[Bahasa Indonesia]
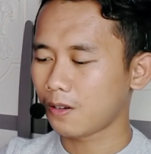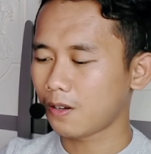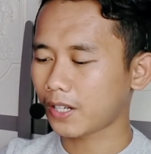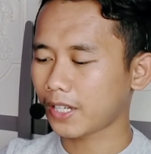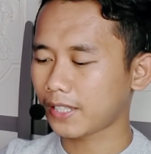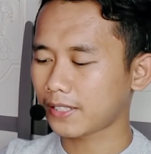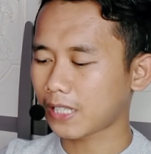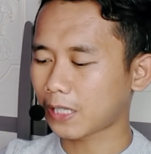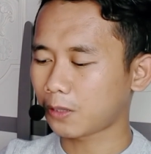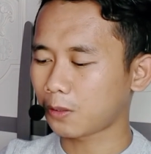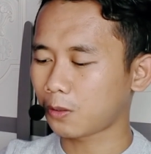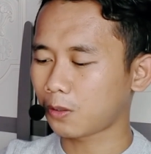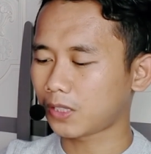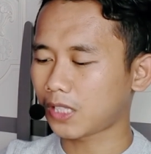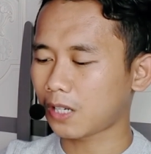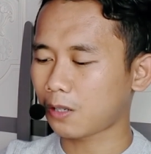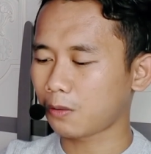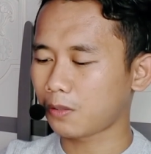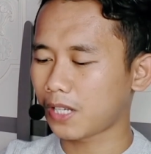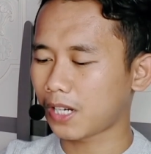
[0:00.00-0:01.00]
Oke, satu
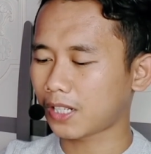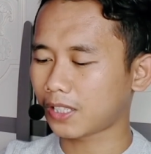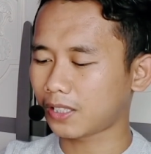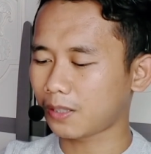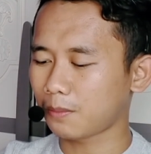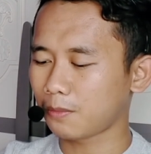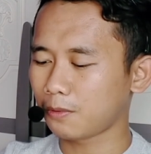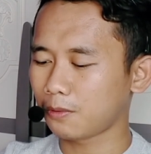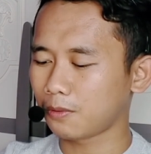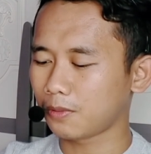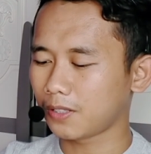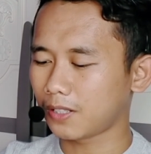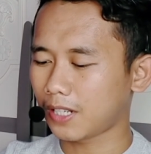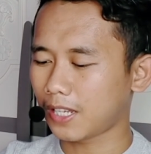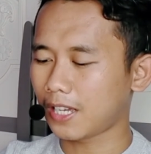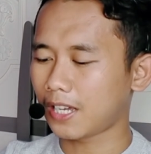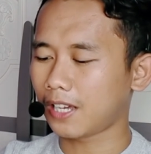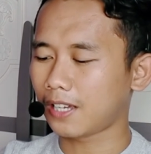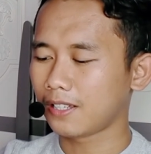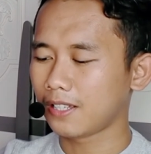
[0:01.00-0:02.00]
kotak udah ketemu.
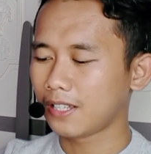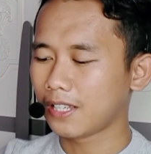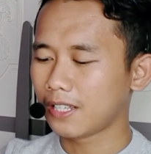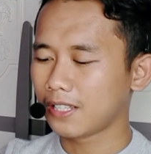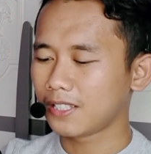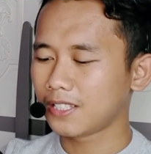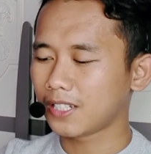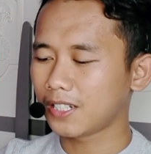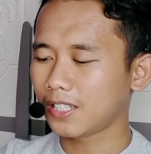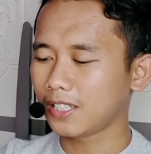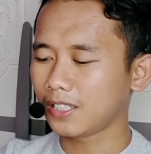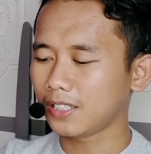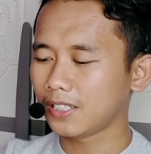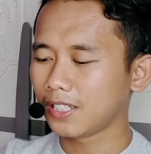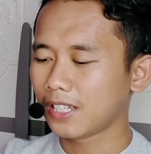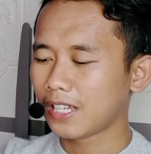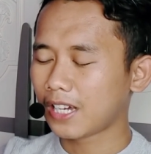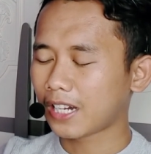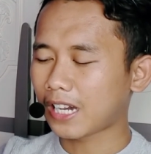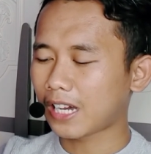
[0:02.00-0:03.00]
Nah,
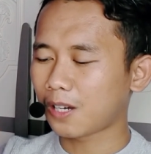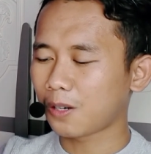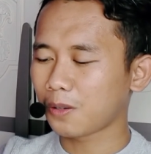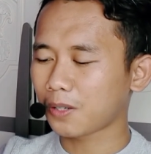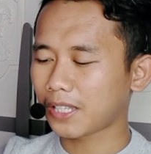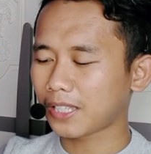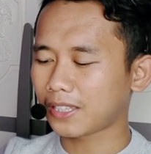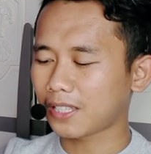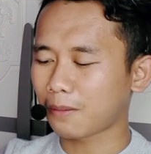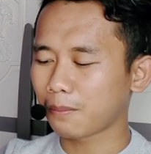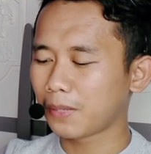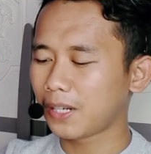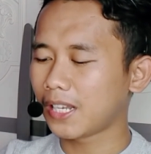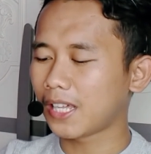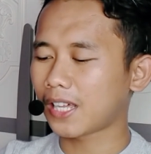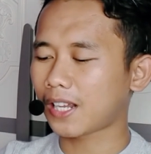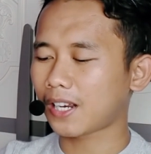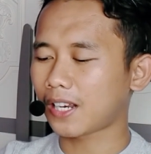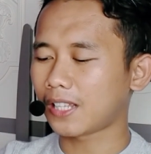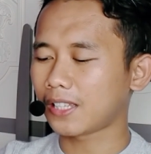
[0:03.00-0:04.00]
jadi kalau kita
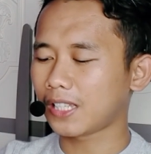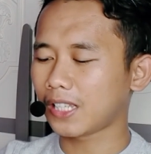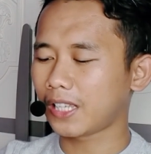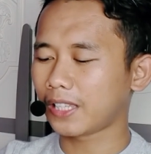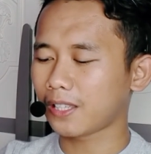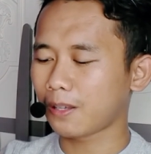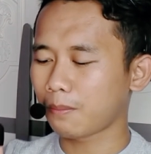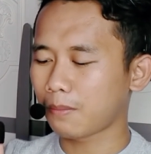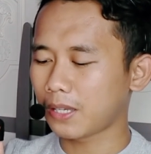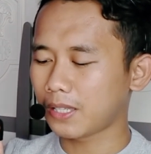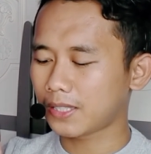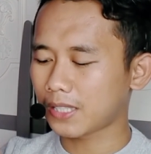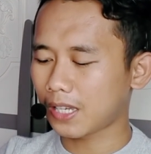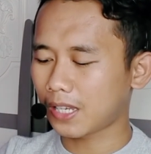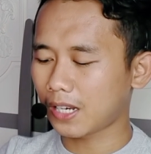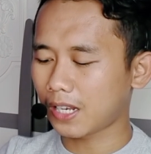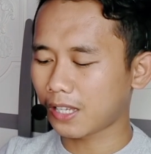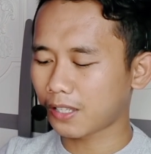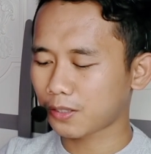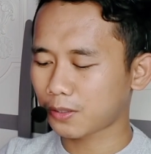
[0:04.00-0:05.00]
benar nanti kita
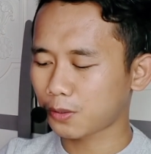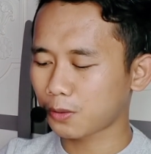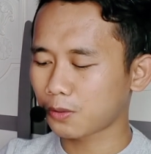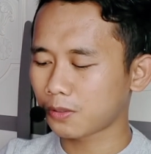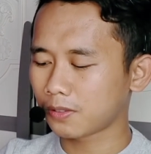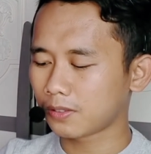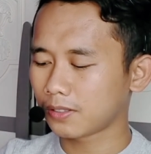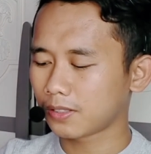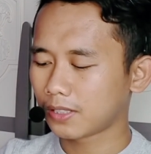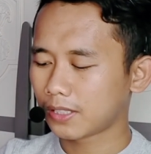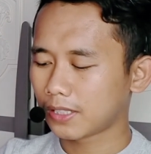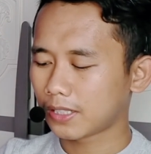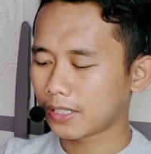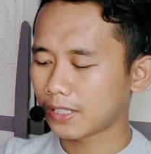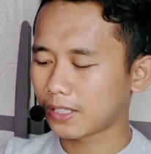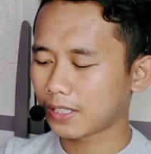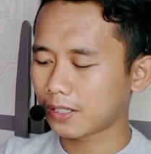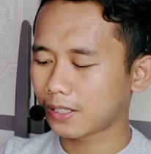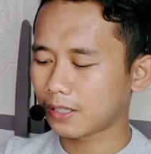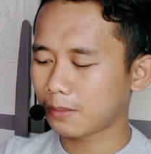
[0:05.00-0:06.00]
bisa langsung
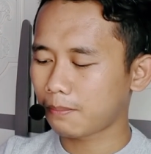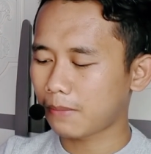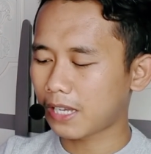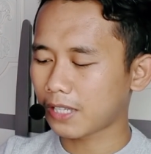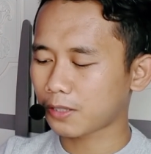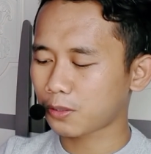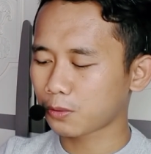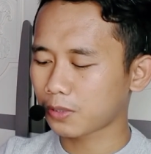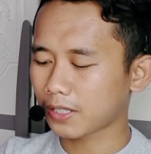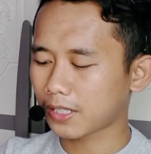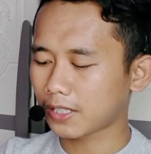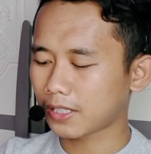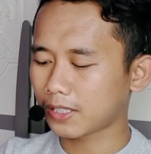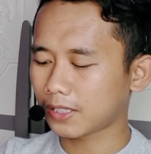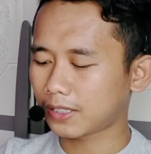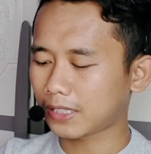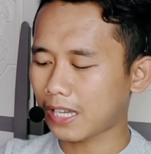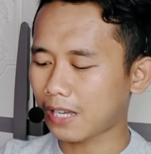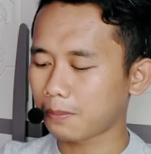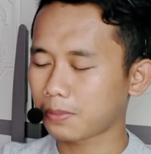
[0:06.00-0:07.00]
uh, masuk
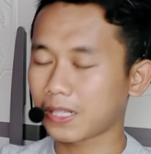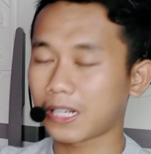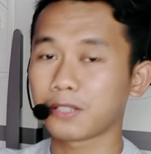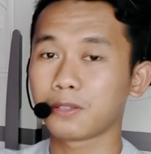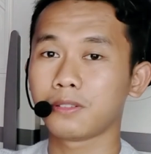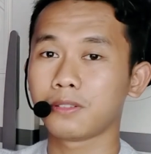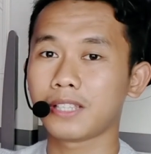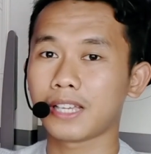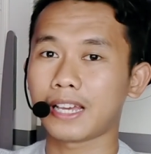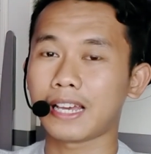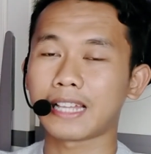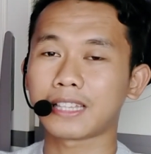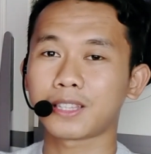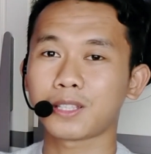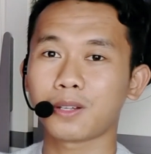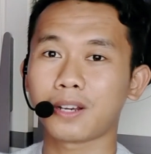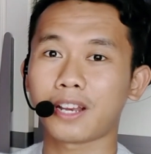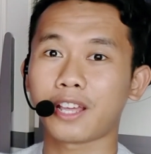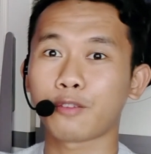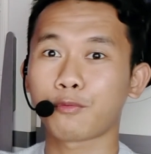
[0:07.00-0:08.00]
ke tahap selanjutnya
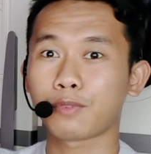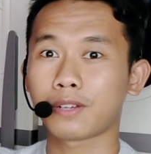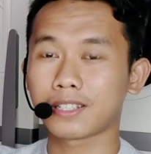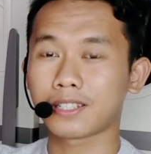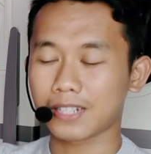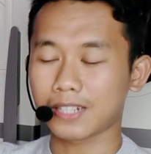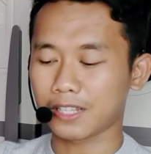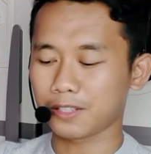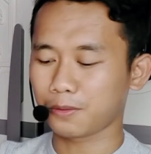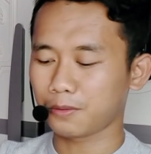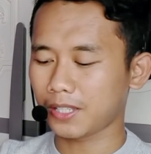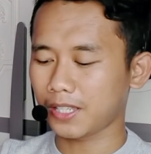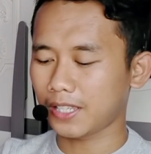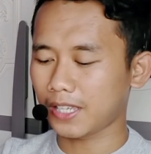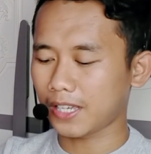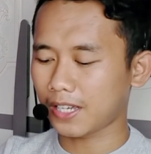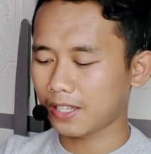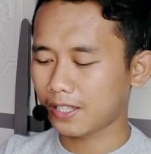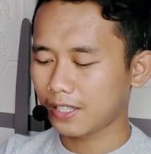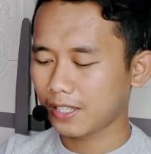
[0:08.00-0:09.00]
atau level selanjutnya
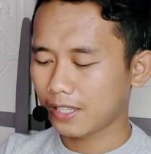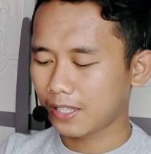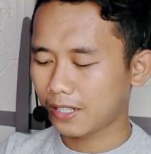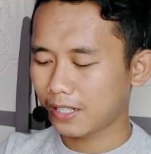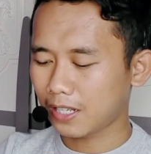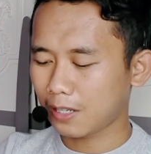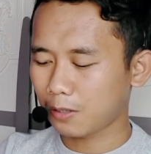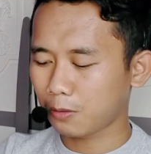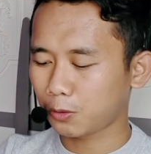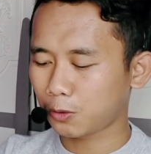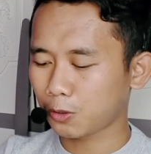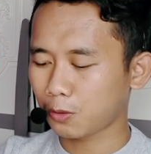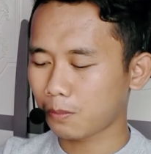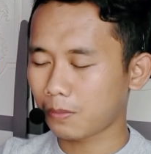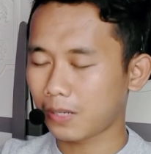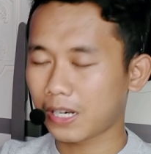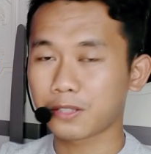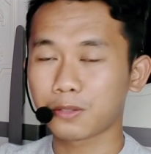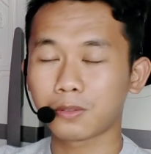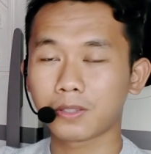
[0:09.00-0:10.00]
ya. Nah,
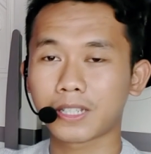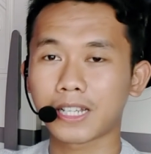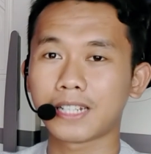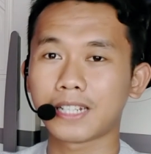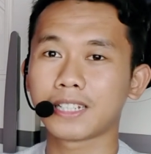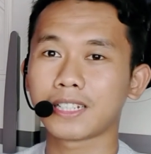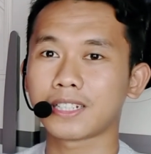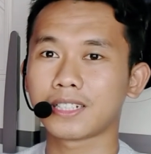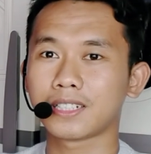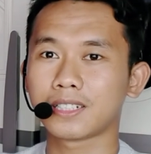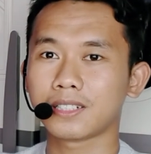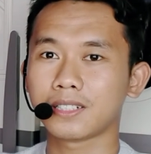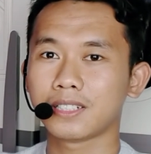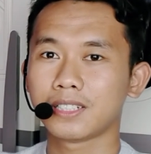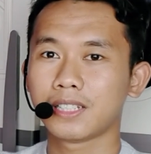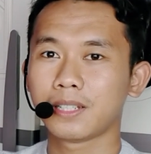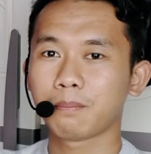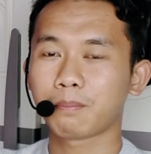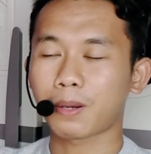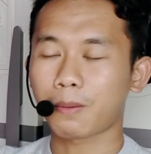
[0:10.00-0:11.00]
untuk melanjutkan ke
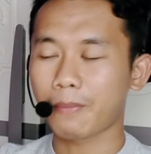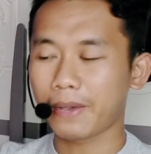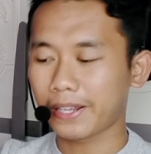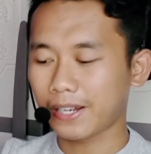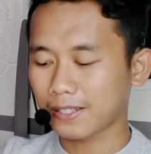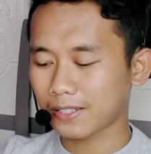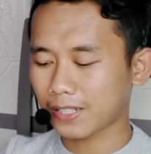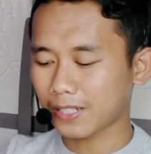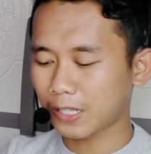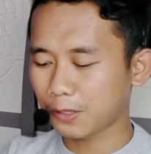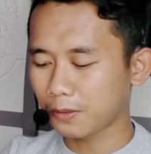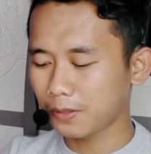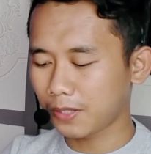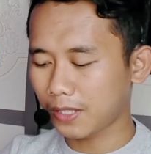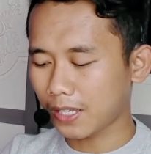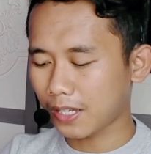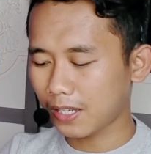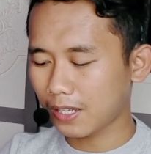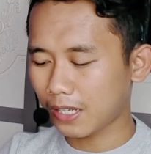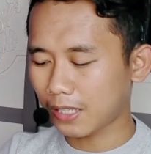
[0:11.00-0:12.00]
permainan
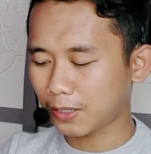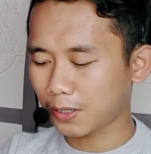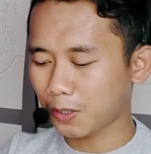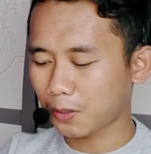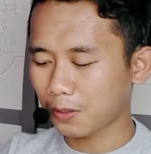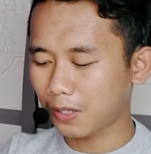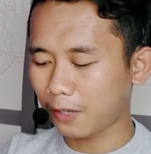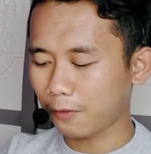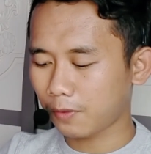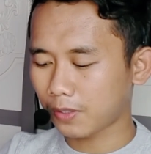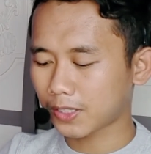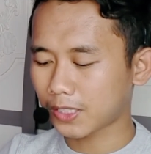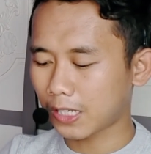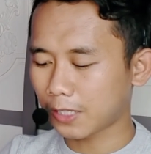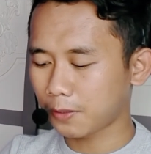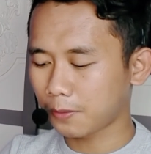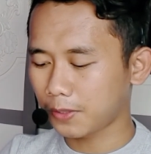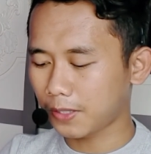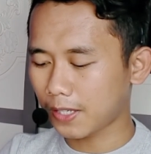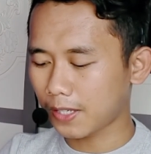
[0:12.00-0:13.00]
selanjutnya atau level
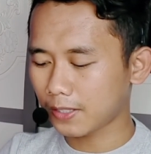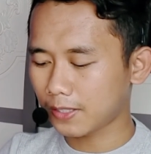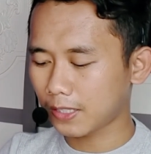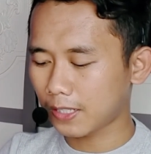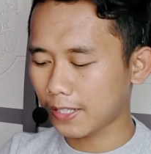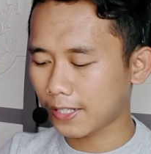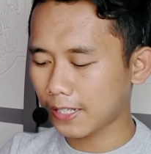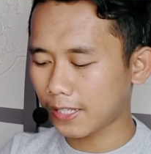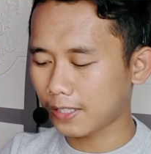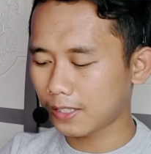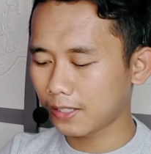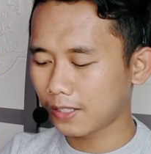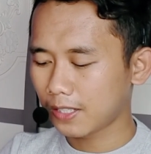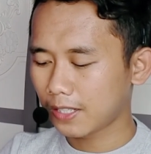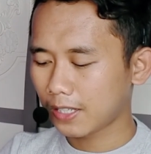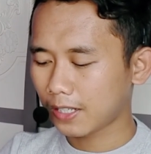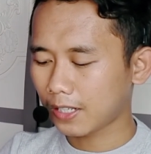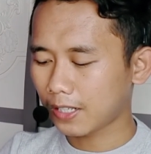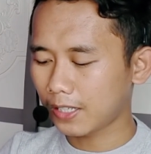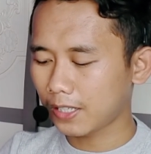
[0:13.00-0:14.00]
selanjutnya, silahkan
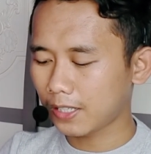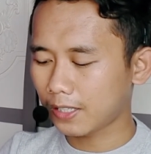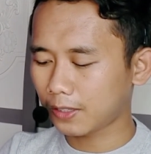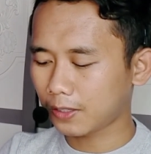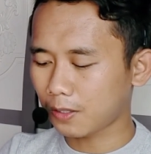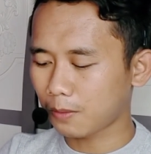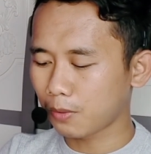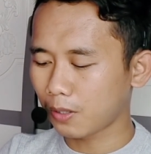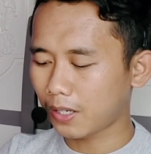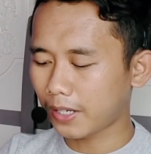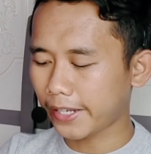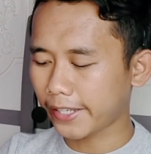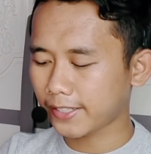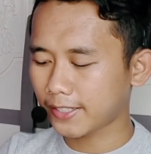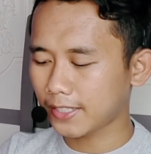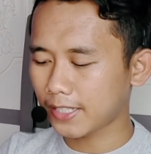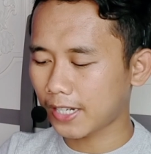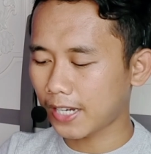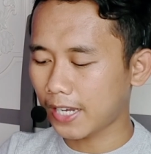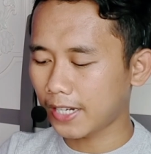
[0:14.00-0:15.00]
klik tombol
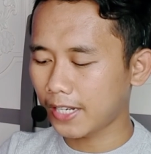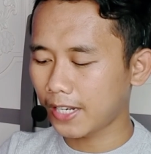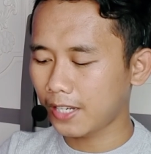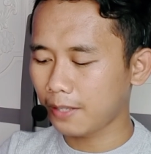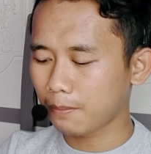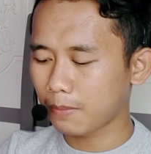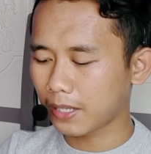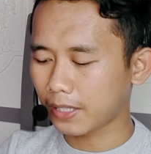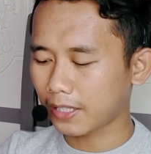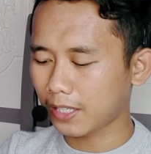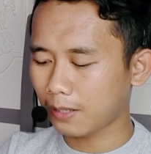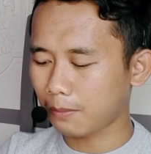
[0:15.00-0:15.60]
next yang ada di